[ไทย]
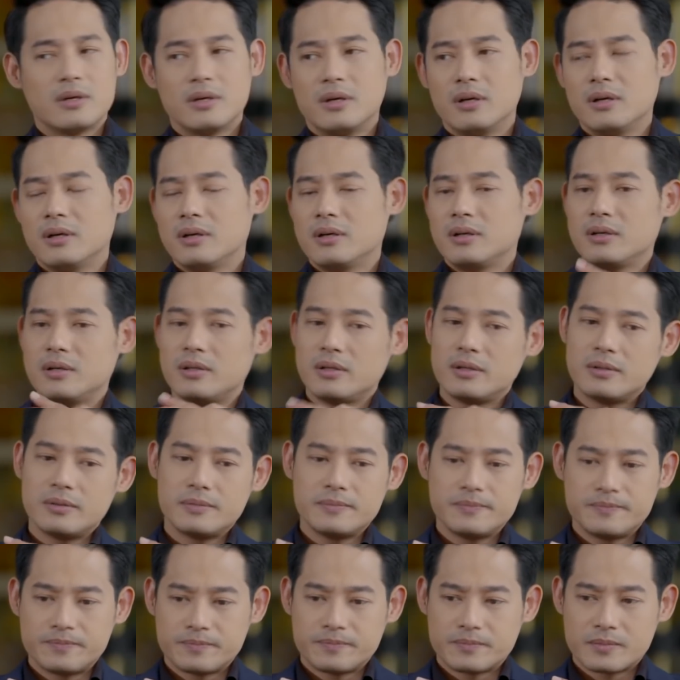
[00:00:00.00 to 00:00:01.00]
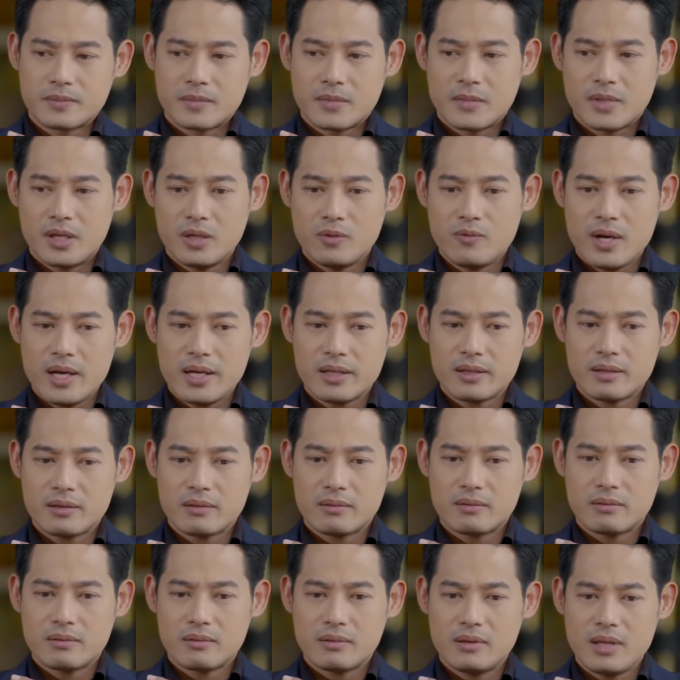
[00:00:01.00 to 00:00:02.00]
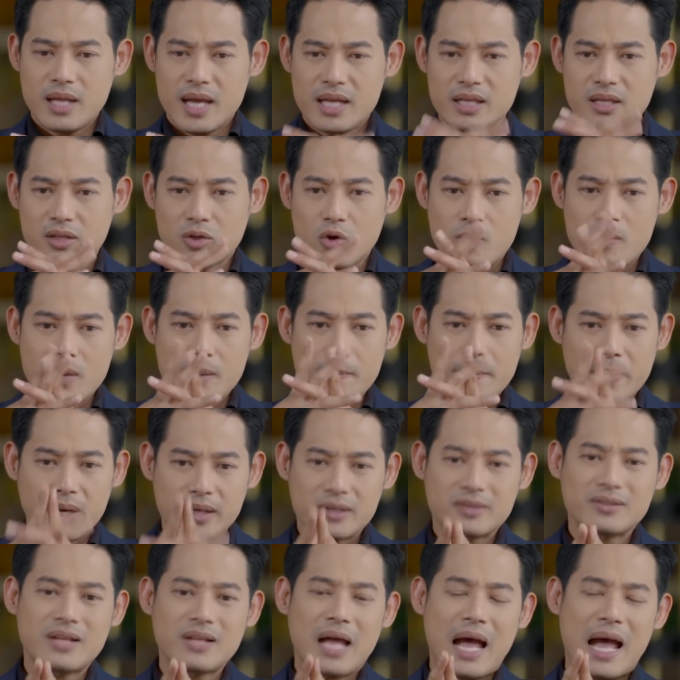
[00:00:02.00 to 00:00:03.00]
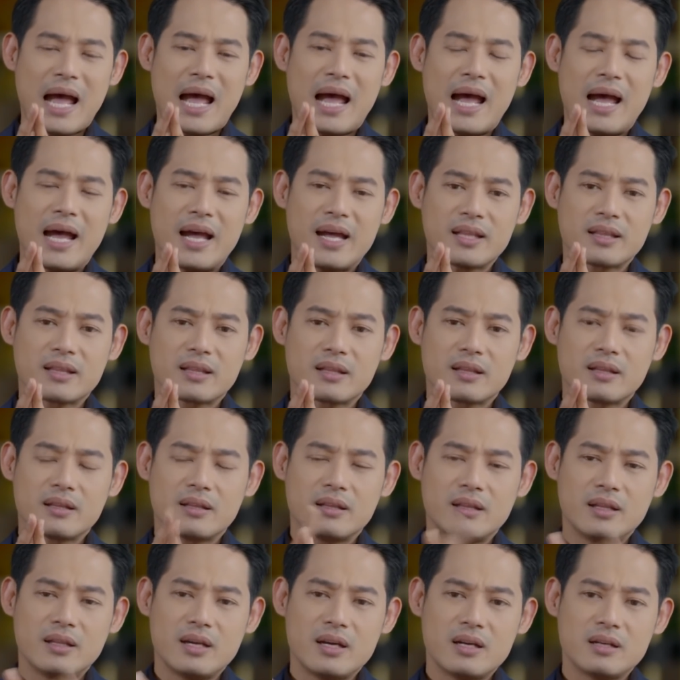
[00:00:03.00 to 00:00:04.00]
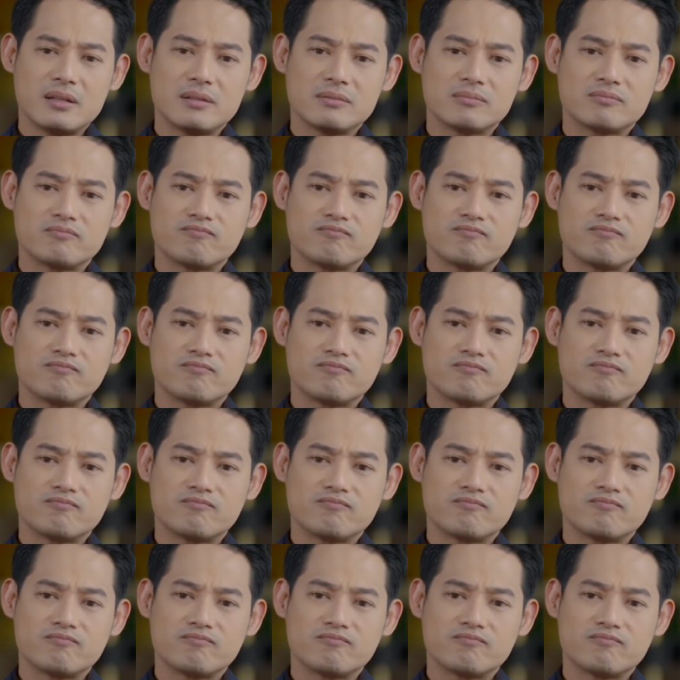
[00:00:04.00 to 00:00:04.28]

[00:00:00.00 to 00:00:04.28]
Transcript: เออคิดว่าน่าจะโทรมาปรึกษาเรื่อง